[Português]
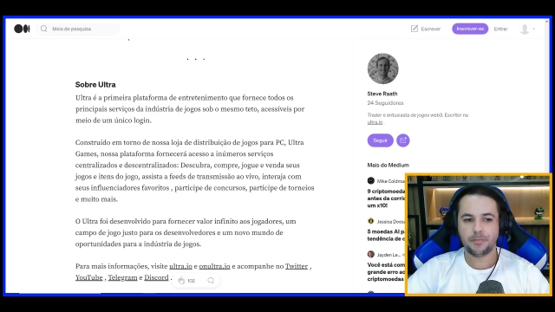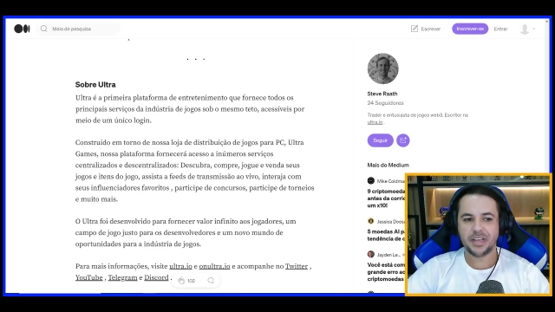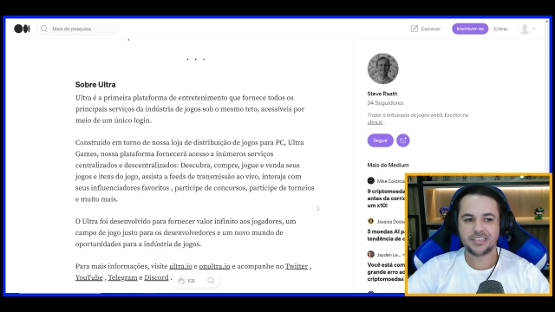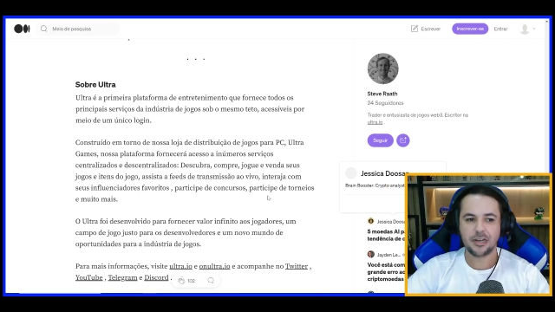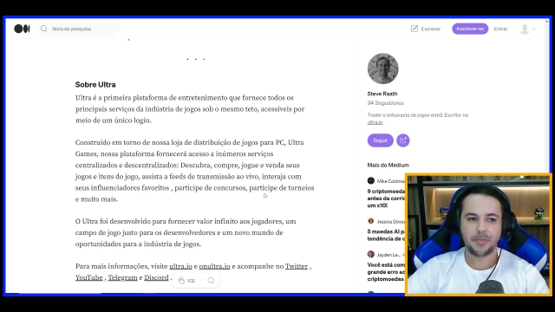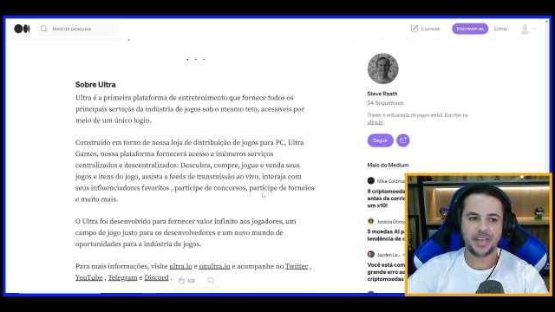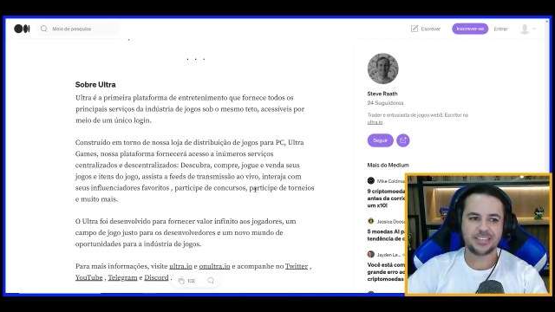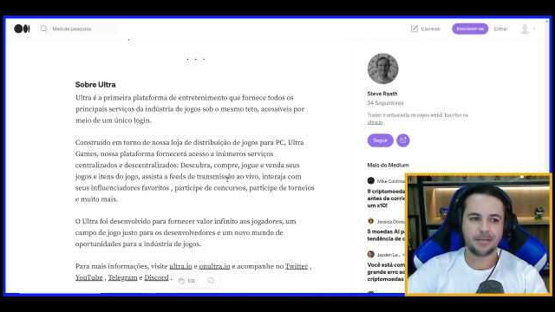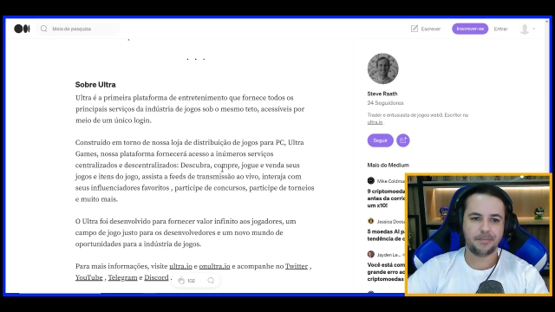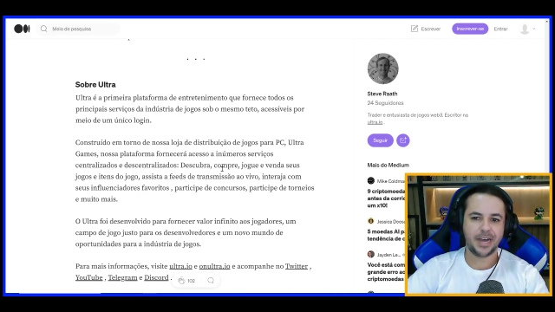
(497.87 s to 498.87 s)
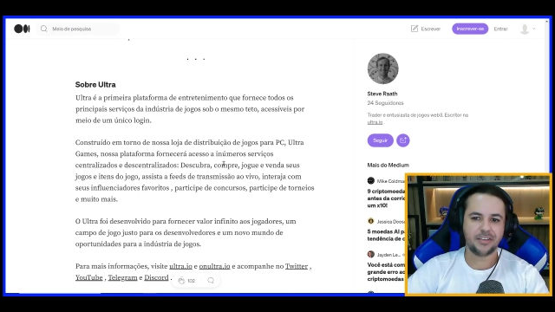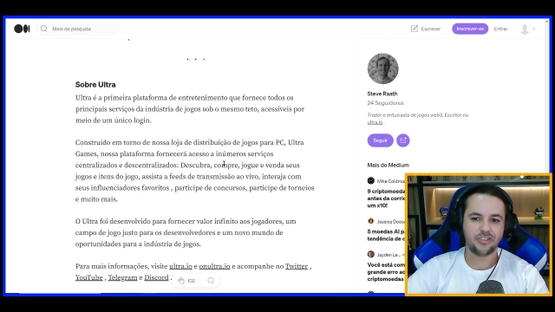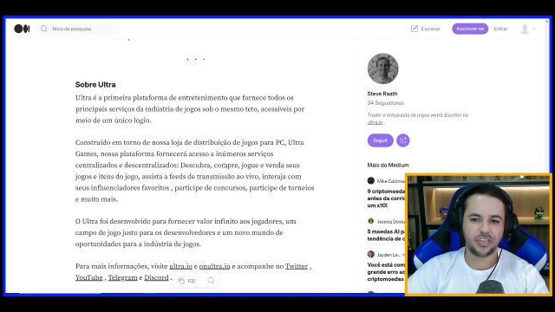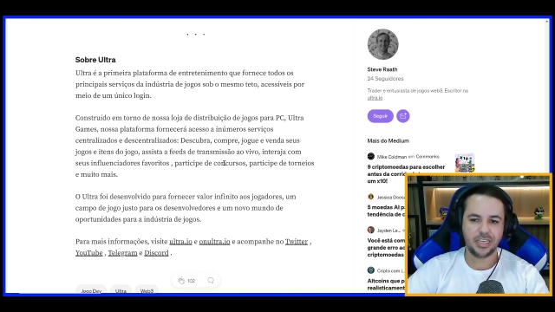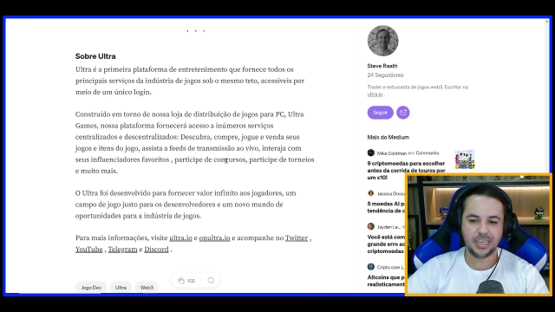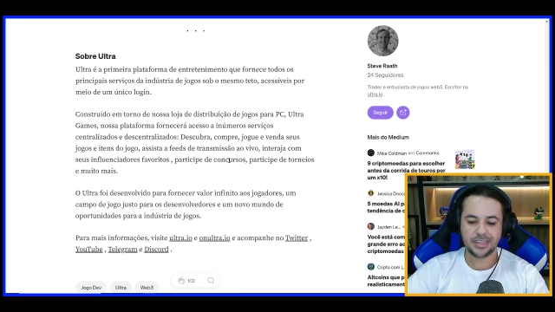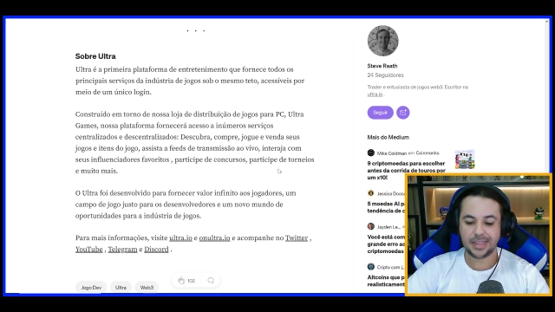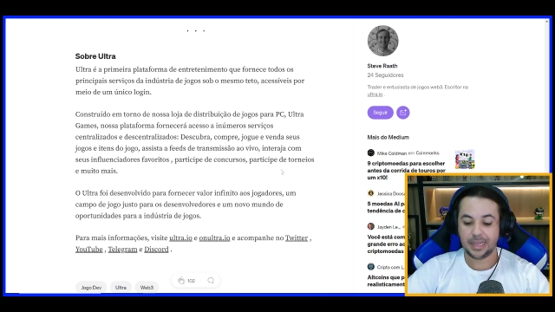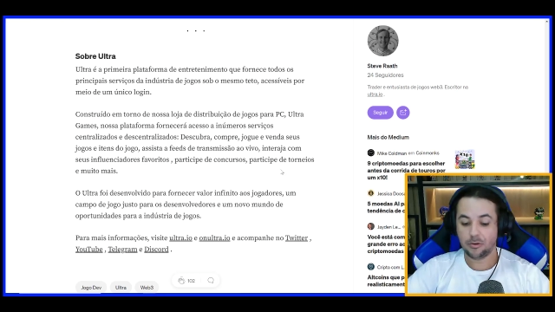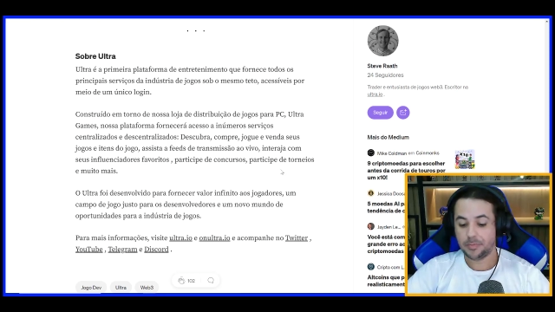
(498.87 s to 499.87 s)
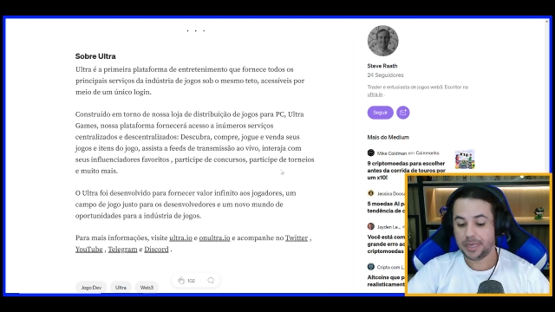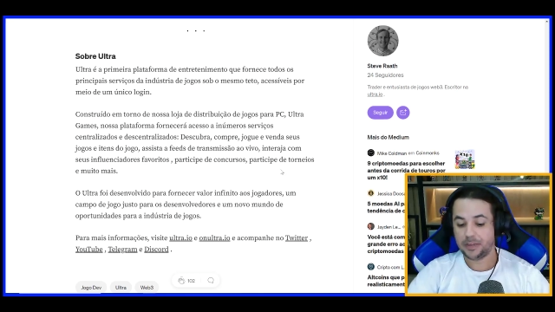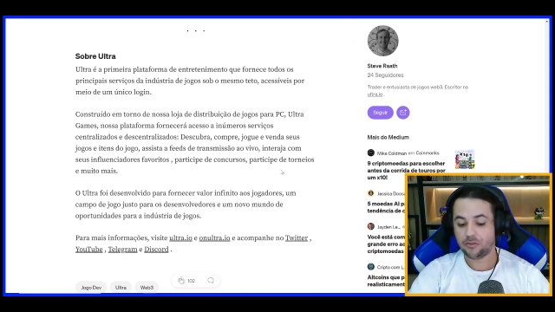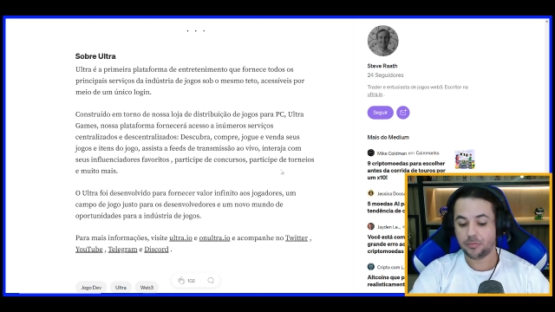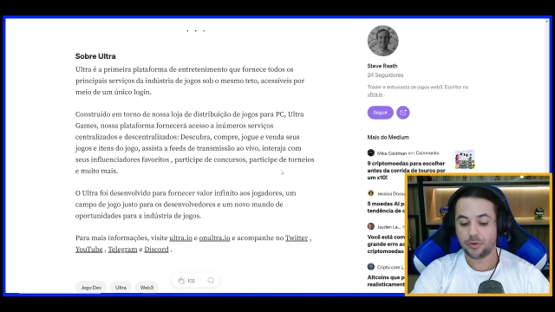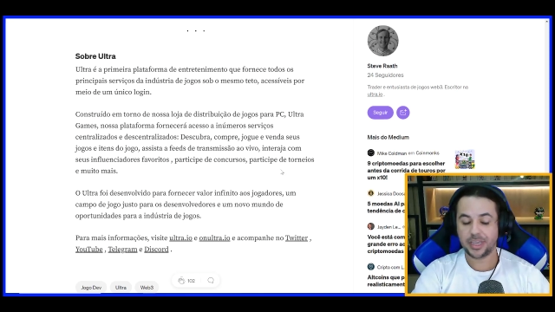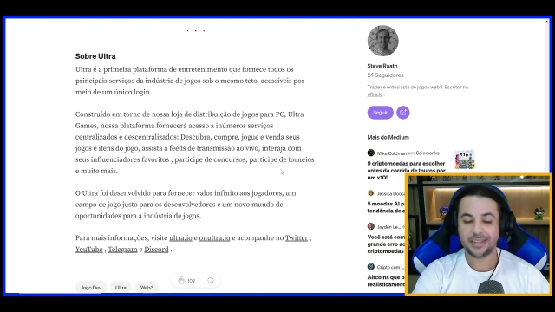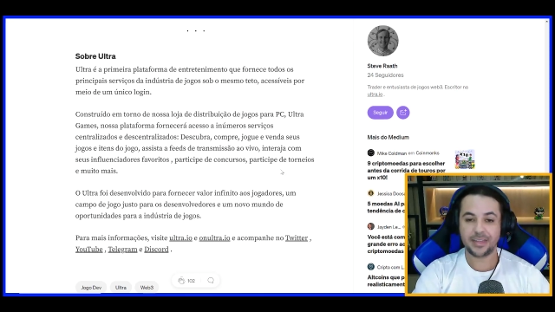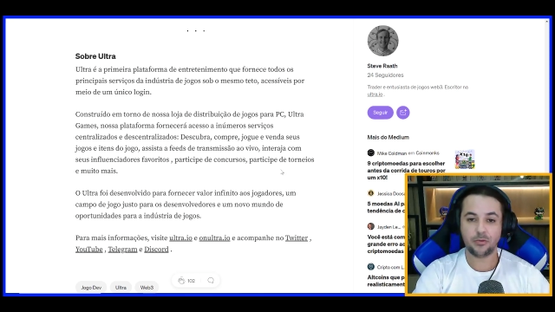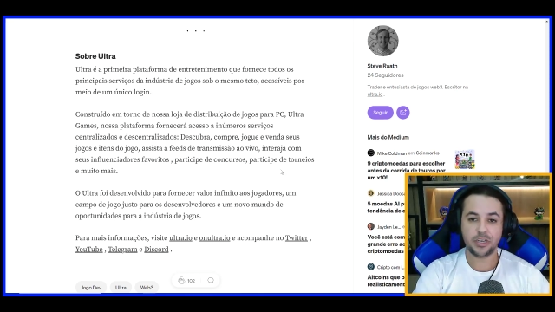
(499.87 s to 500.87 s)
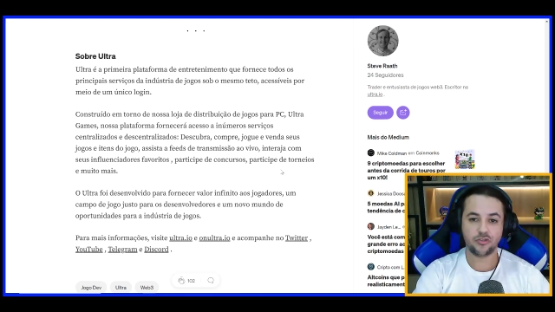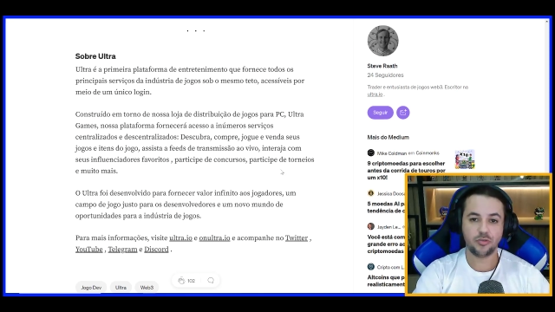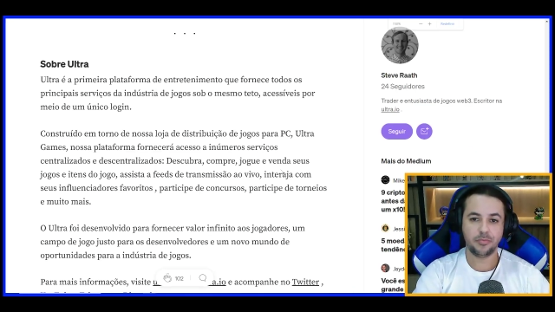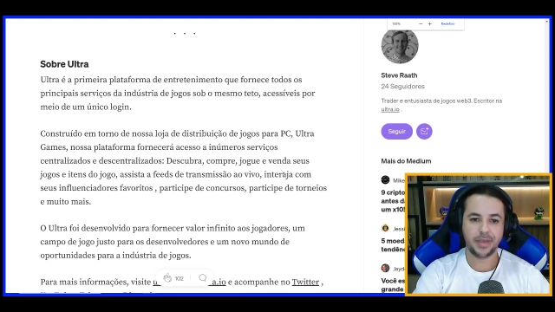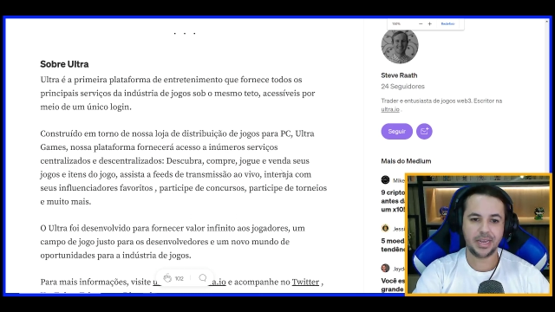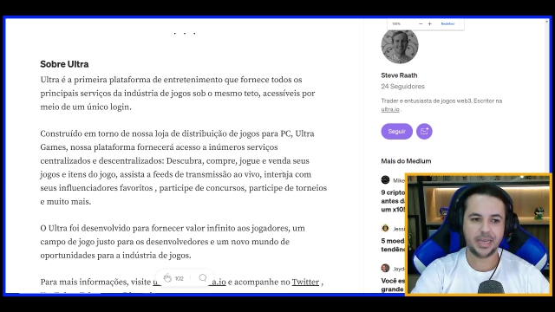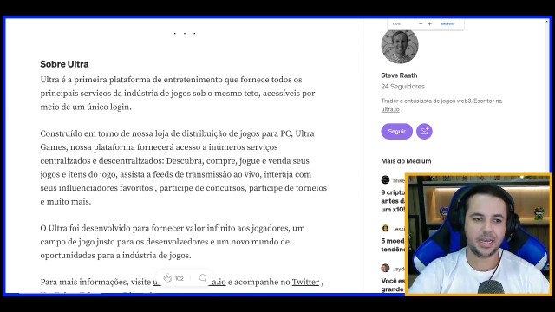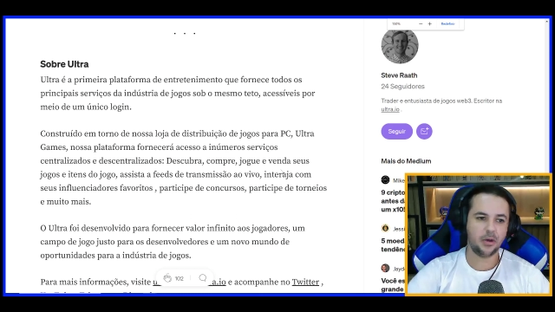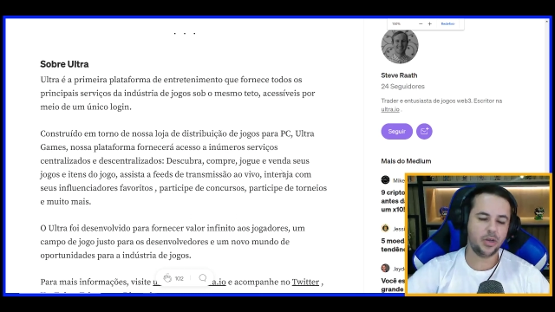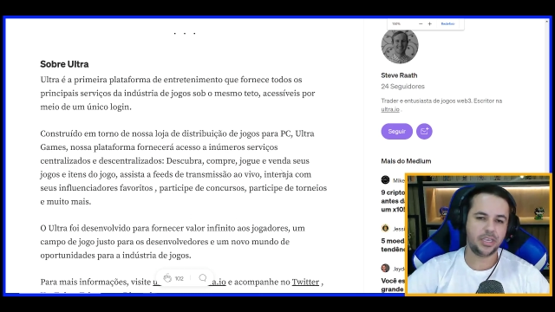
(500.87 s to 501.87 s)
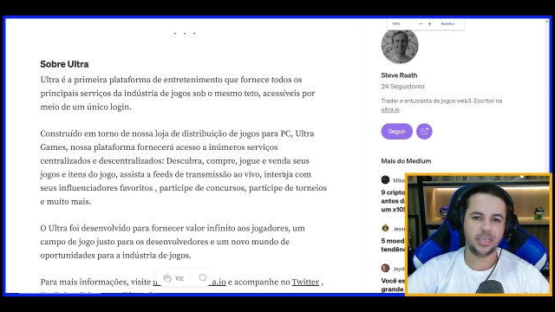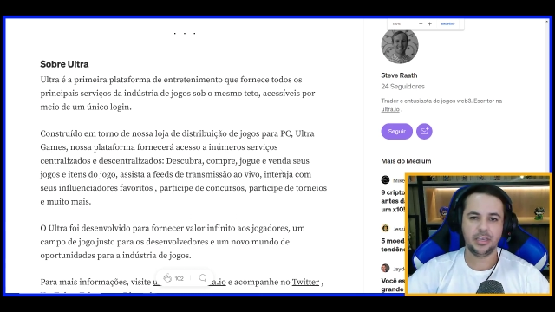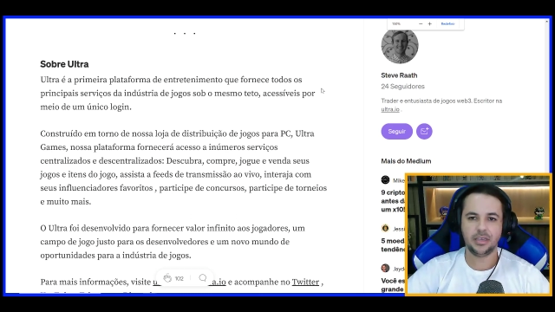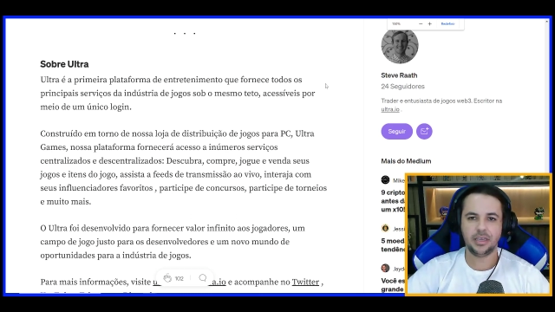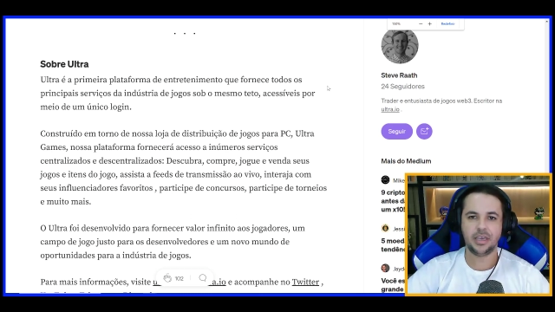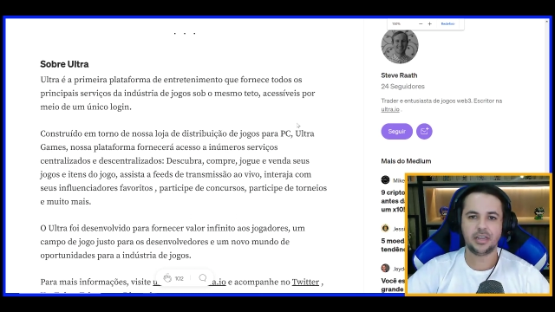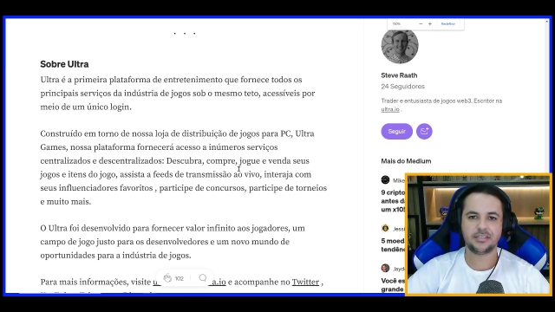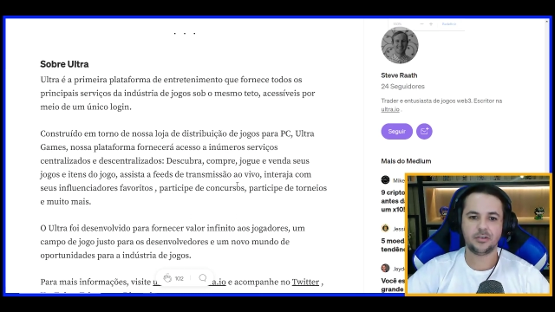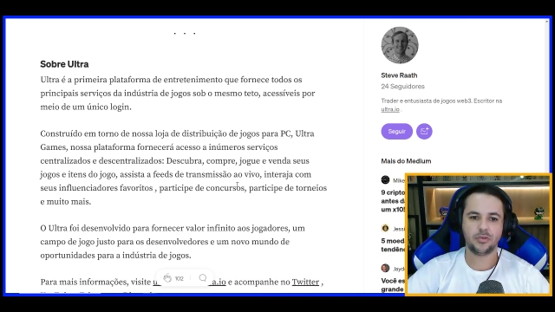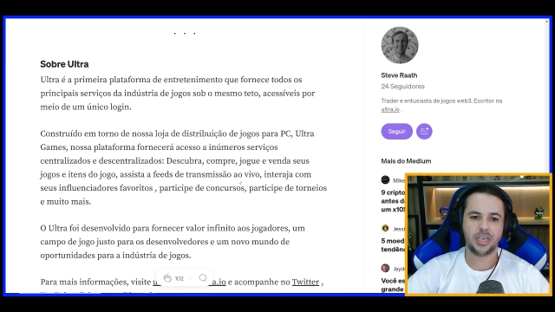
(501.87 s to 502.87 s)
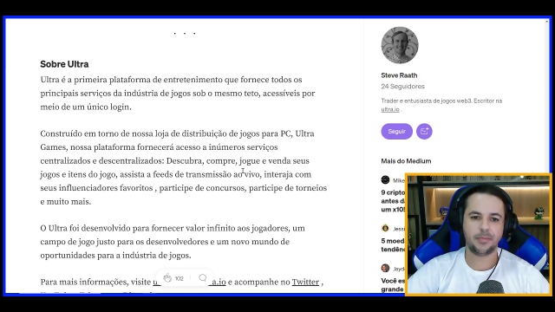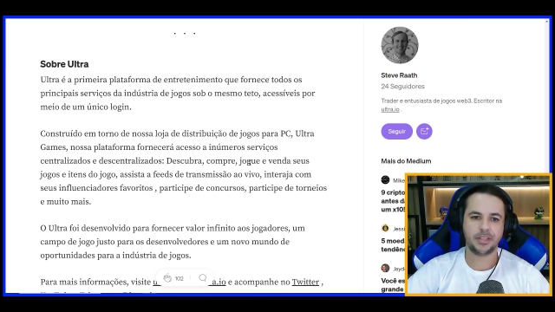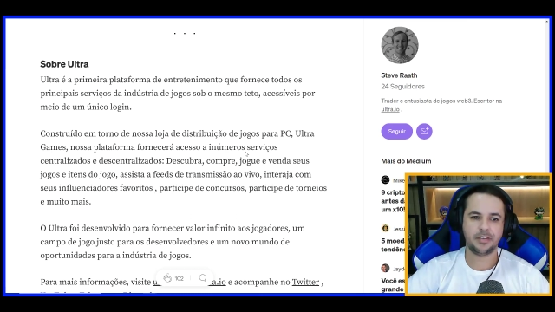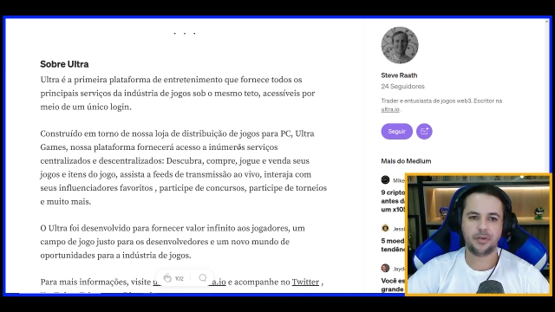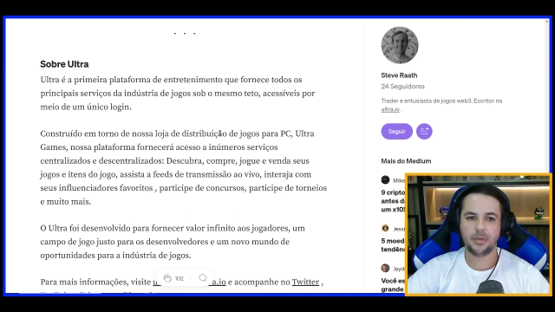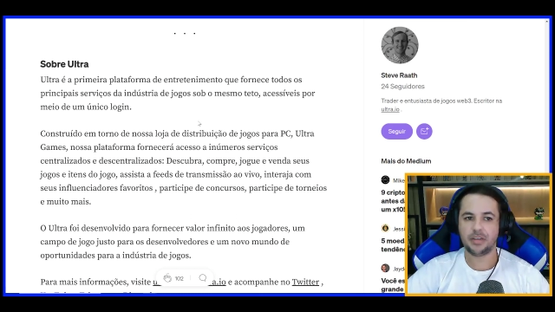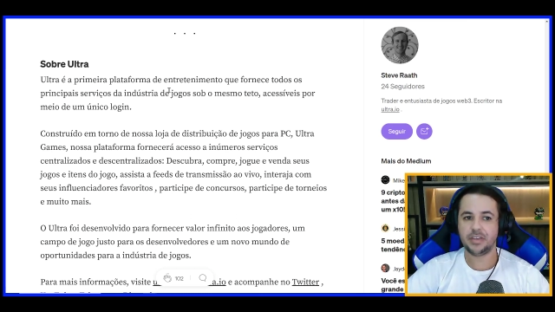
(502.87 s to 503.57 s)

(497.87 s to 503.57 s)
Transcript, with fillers: Eu estou passando para essa parte aqui que está lá no Medium, porque dá um resumo bem legal aqui em relação ao que é a plataforma.